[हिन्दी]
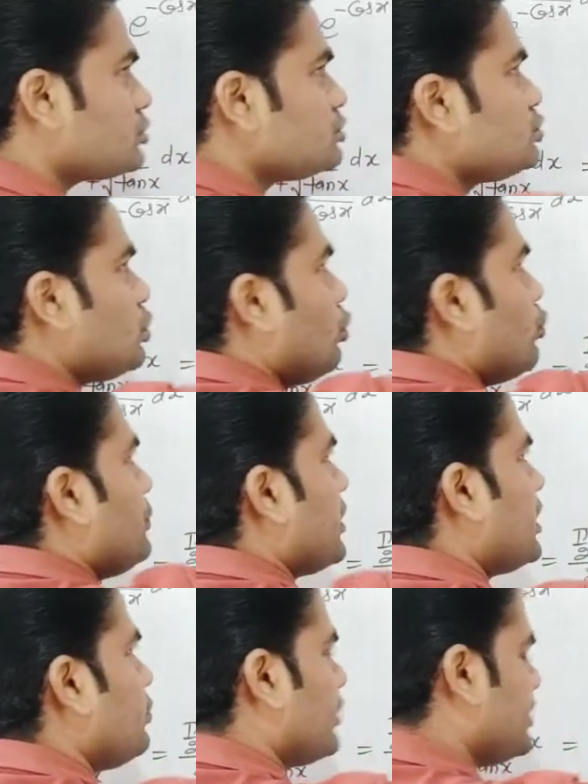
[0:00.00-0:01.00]
और जो
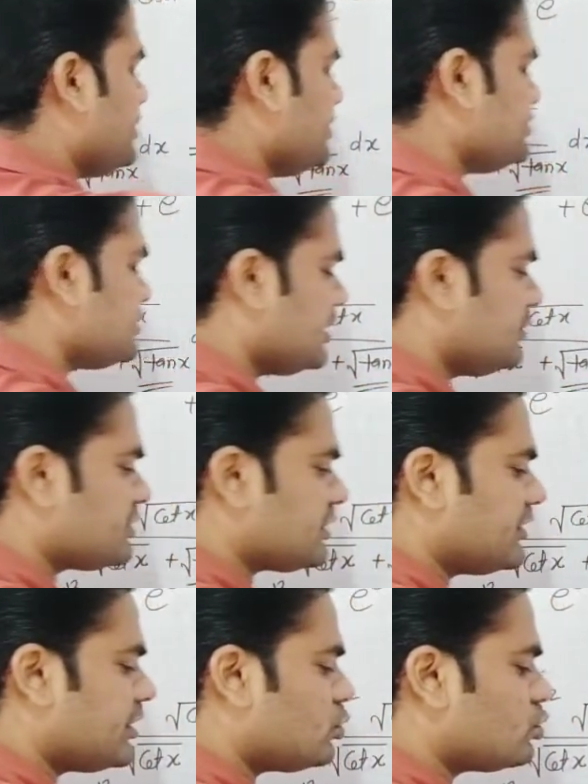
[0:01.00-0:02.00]
ऊपर है वही नीचे है
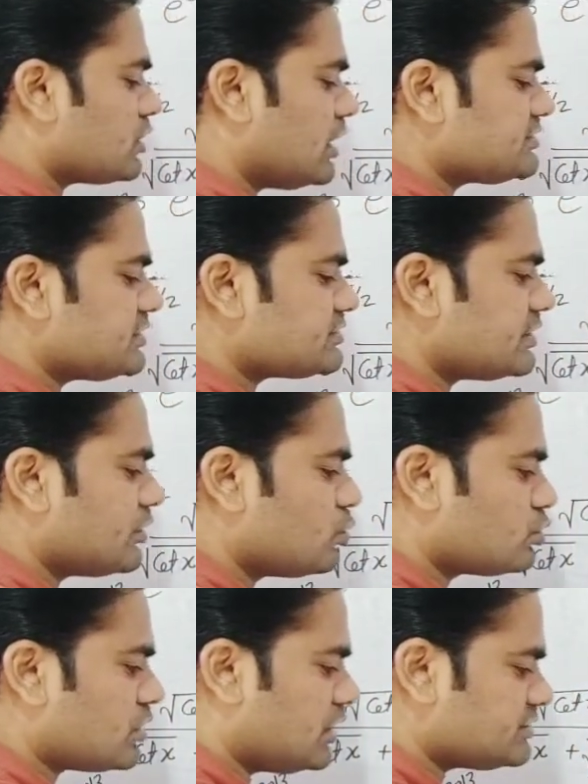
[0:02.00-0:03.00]
मतलब अंडर रूट का अंडर
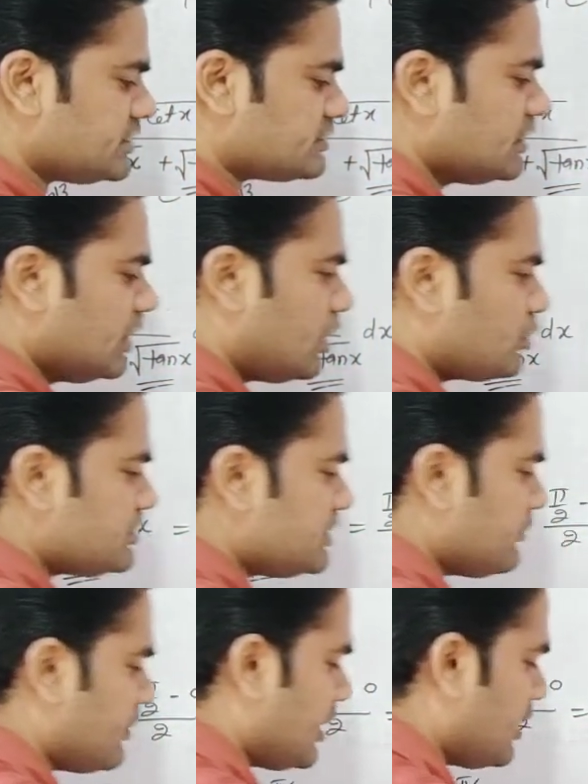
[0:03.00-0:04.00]
रूट का शख्स और
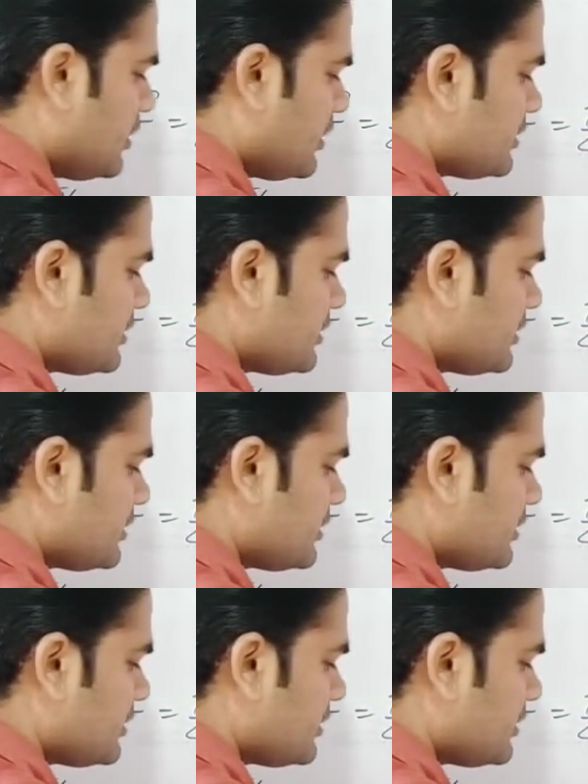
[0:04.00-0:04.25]
ये वाला